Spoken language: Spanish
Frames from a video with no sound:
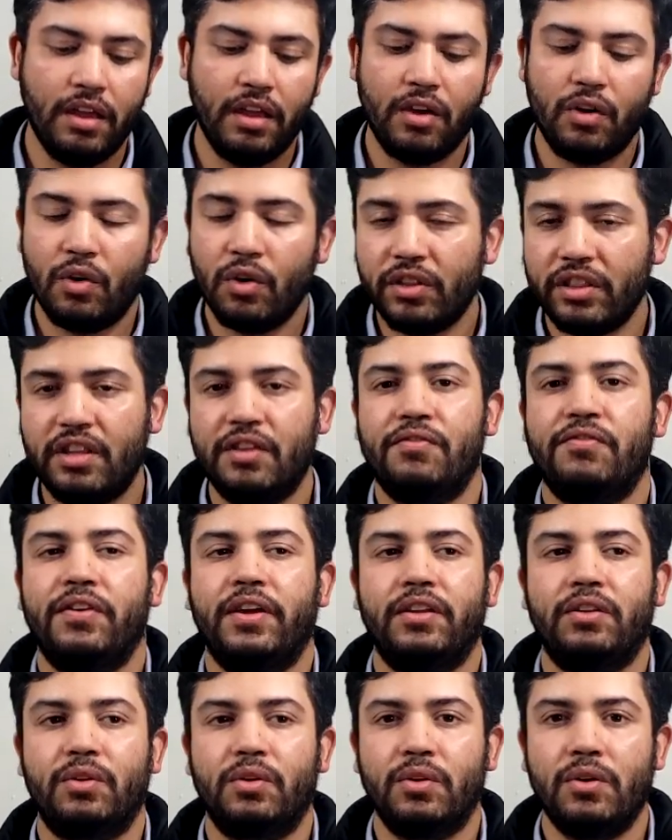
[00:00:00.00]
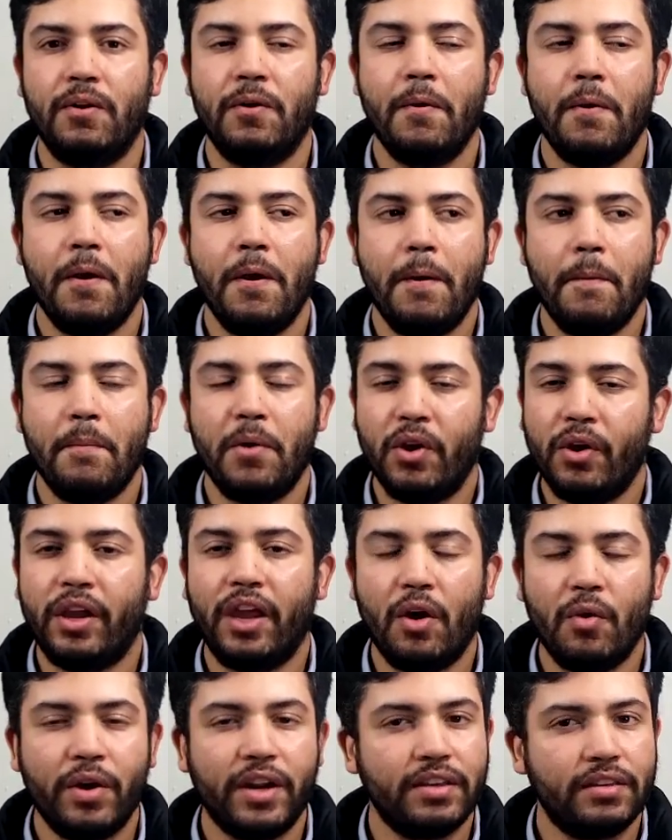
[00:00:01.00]
con defectos, pero que
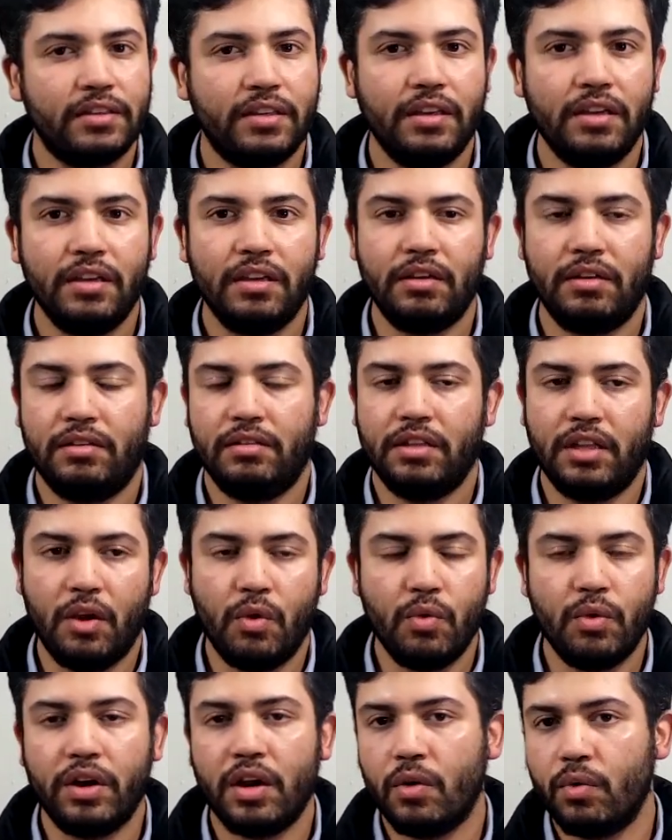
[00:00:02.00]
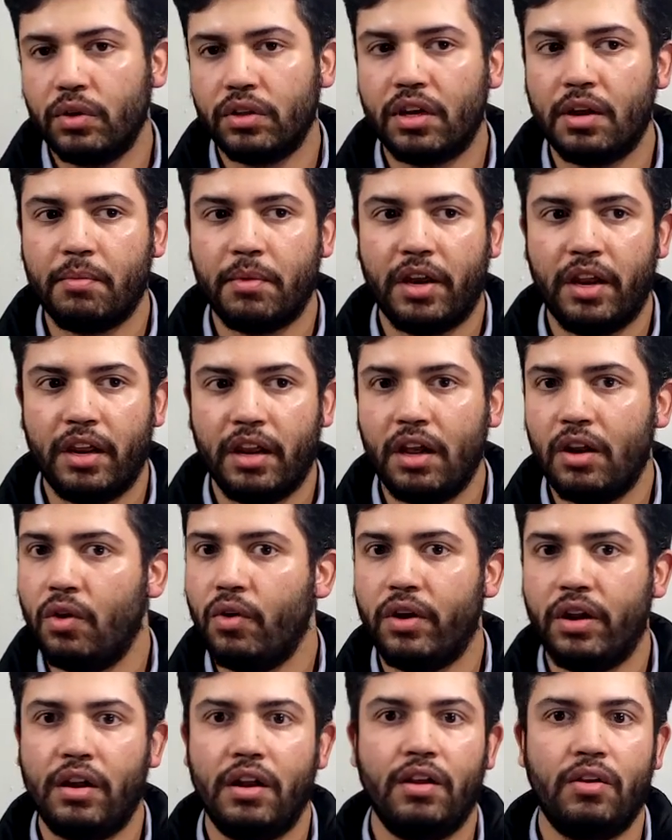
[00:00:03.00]
aún así de una u otra manera
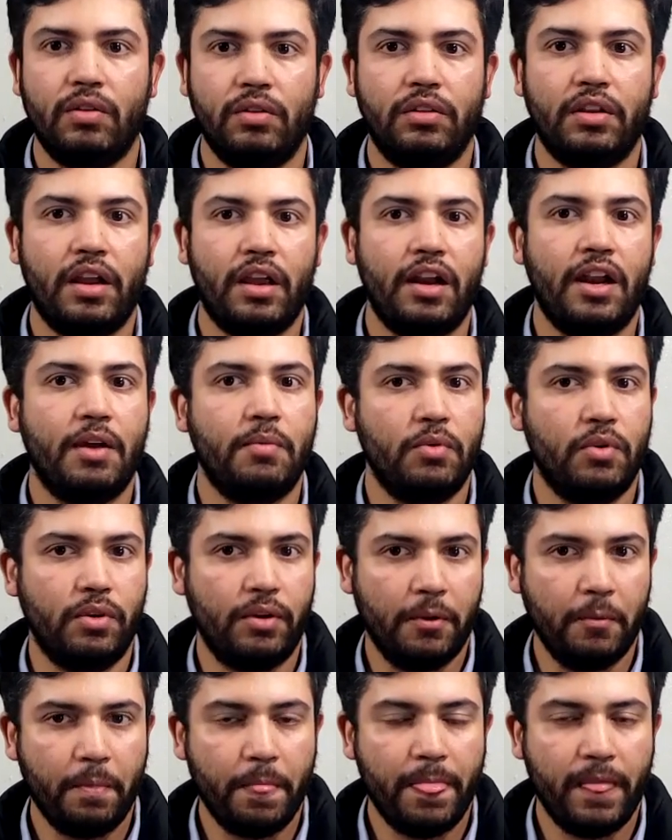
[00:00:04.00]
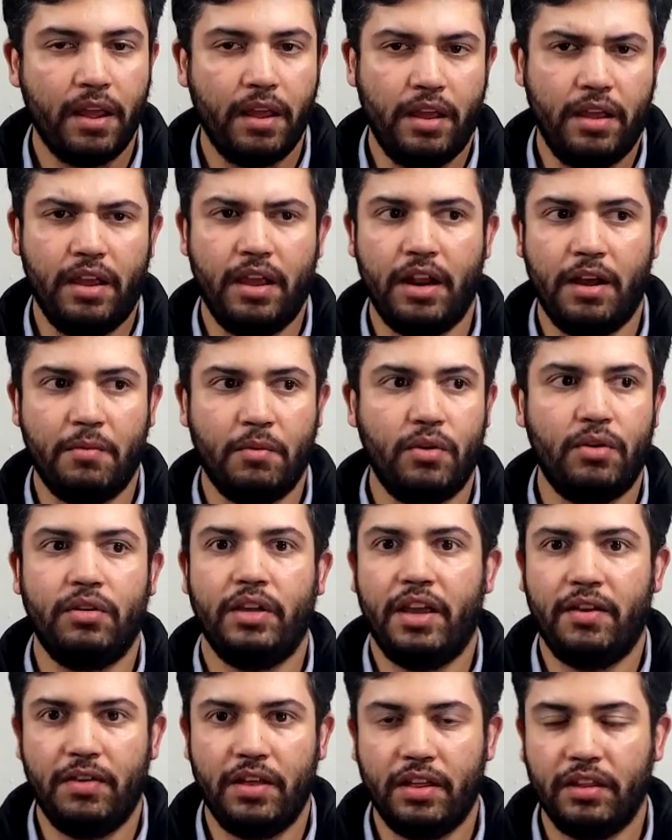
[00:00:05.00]
logran encontrar el amor. El amor
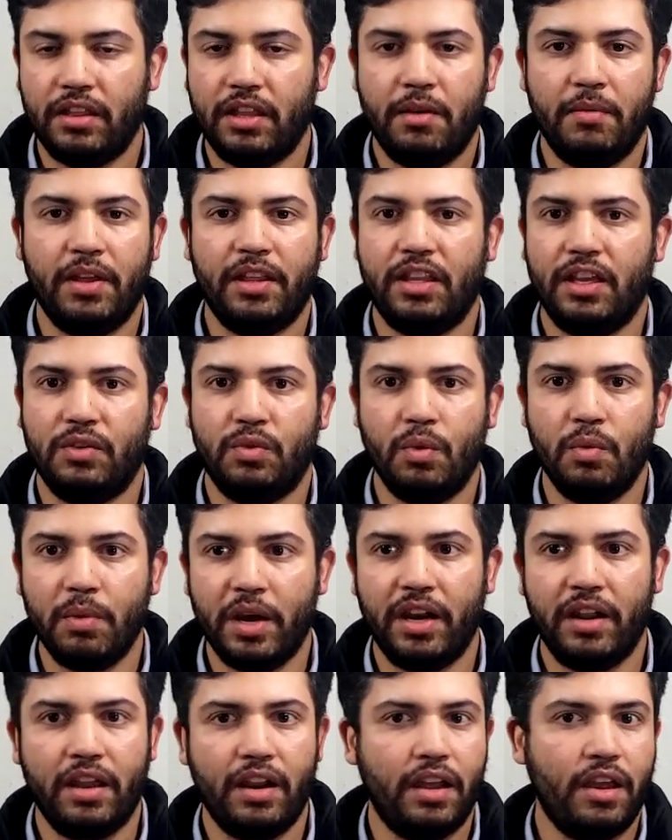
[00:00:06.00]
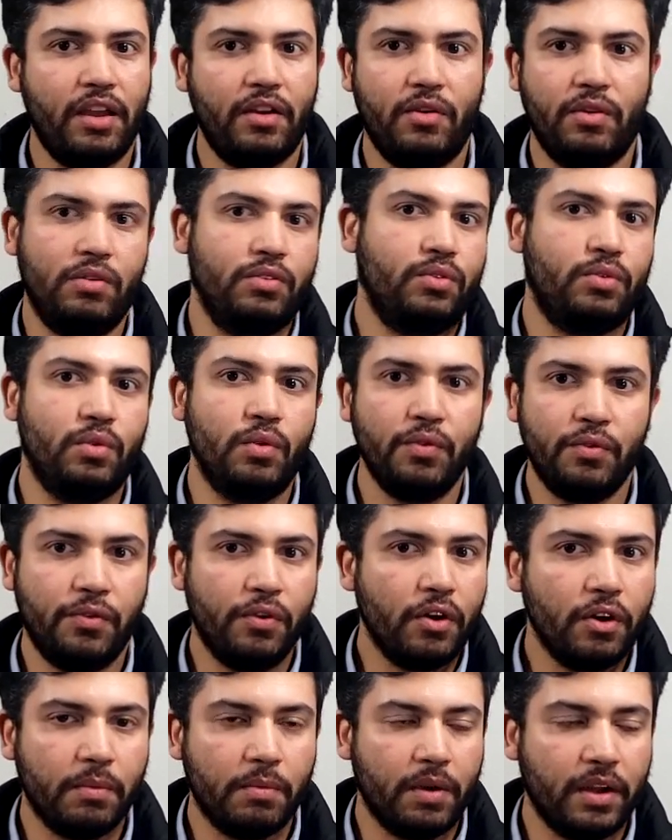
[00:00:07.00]
evidentemente a su manera y con sus
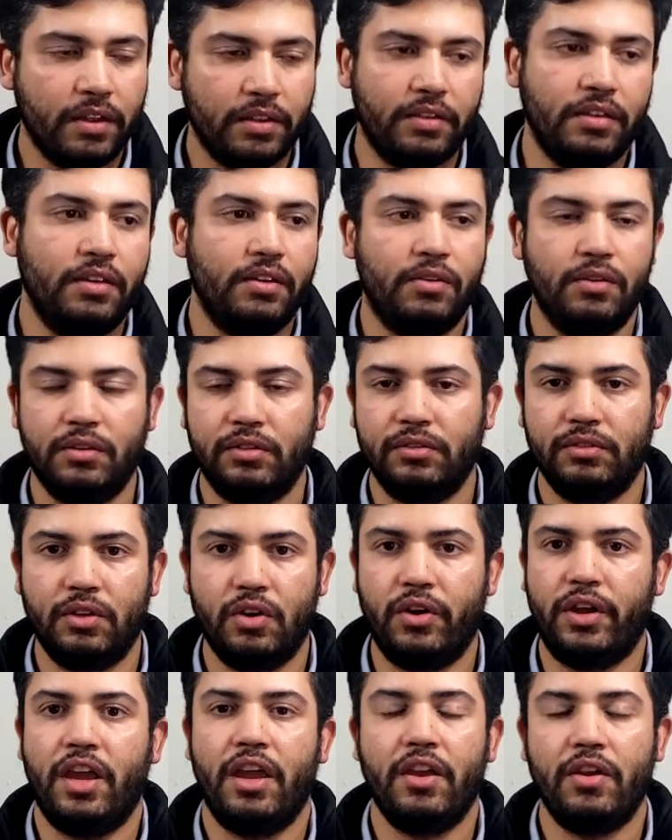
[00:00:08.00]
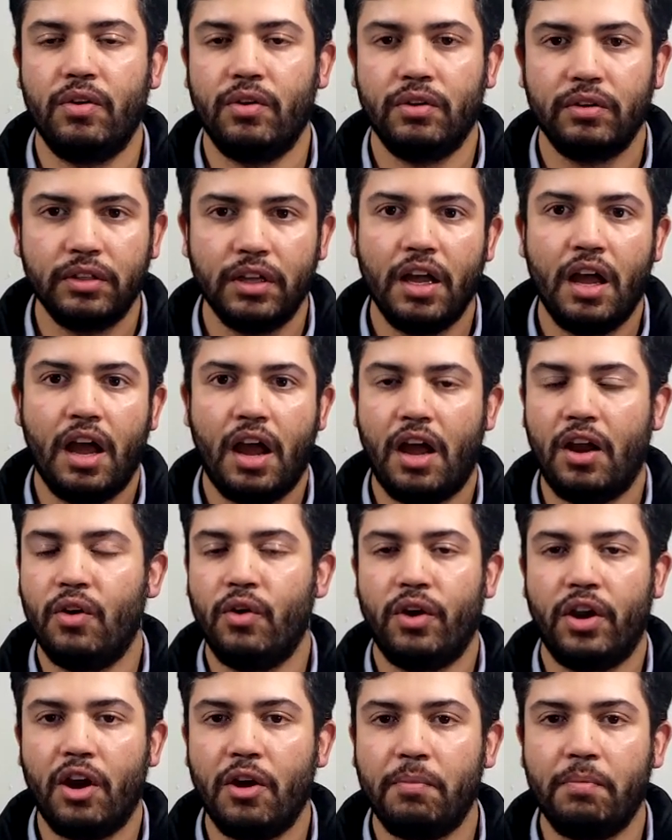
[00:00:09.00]
formas y con lo que ellos han
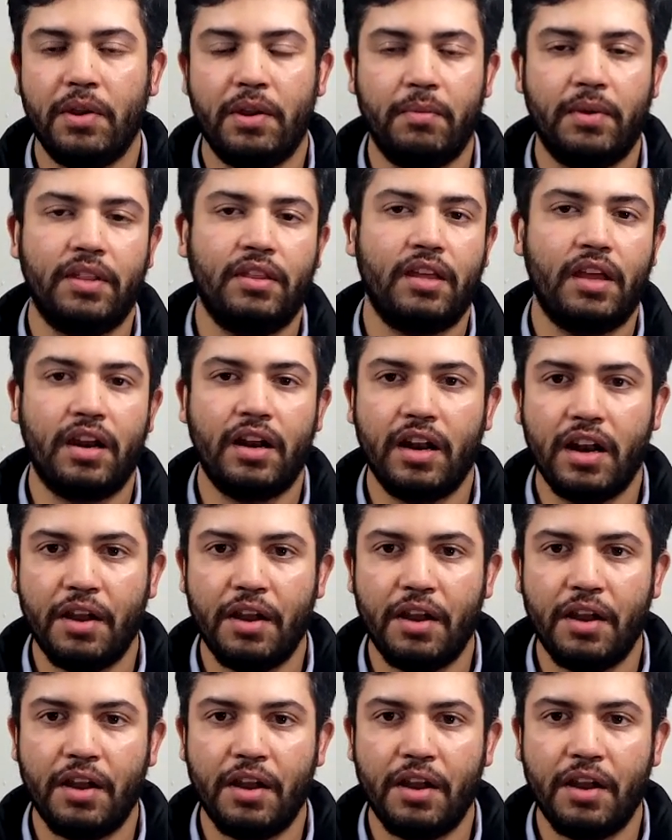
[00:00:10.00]
logrado experimentar en